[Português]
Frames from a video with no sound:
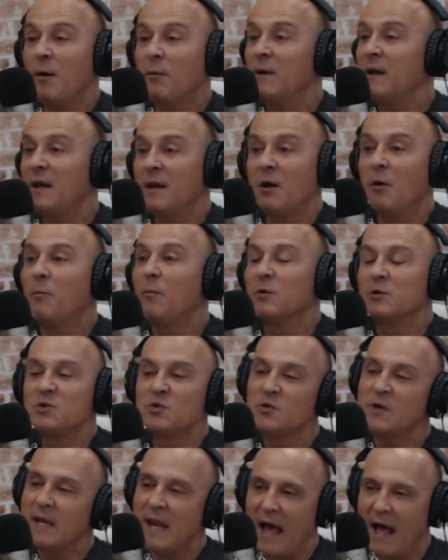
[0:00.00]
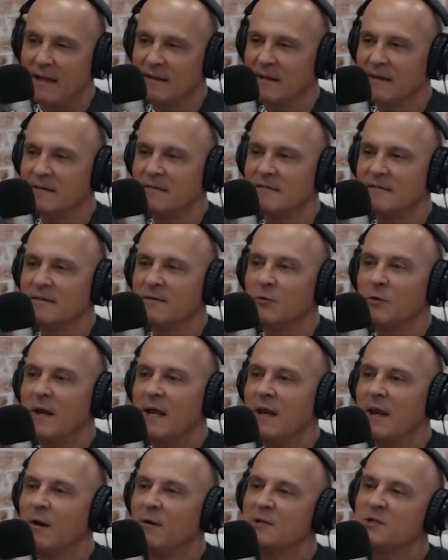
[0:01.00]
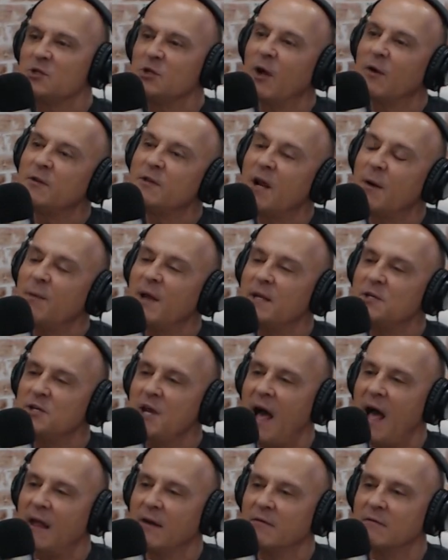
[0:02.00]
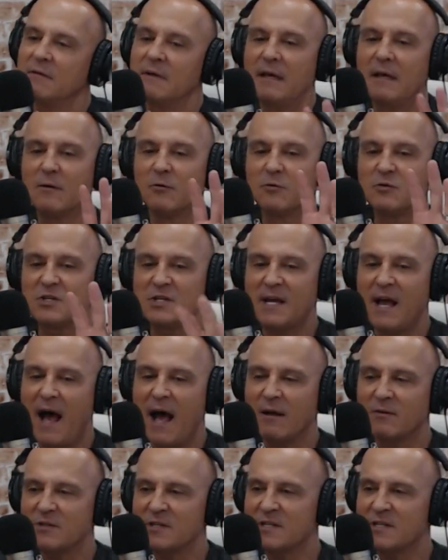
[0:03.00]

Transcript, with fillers: ele não possui nada. O leilão é só ah, intermediário. Entendi. Os carros que